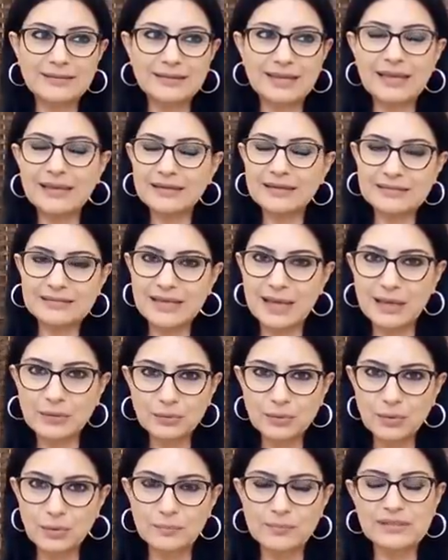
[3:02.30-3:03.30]
هيك
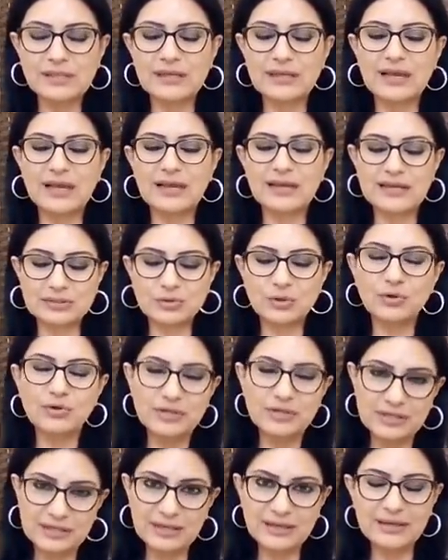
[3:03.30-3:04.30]
يساعدكم بطريقه لا
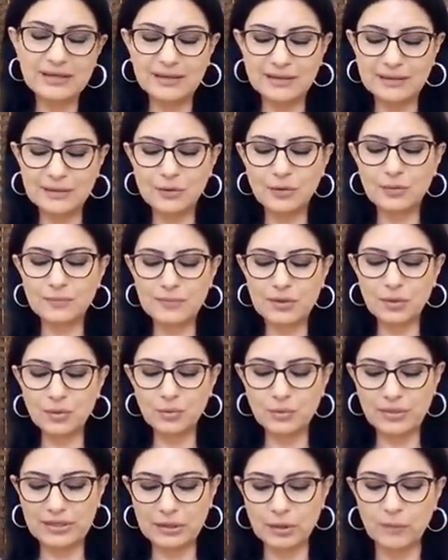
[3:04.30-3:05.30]
شعوريه اليوم
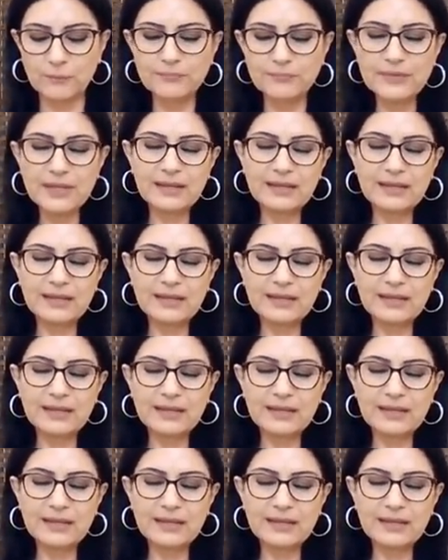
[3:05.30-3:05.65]
هو اليوم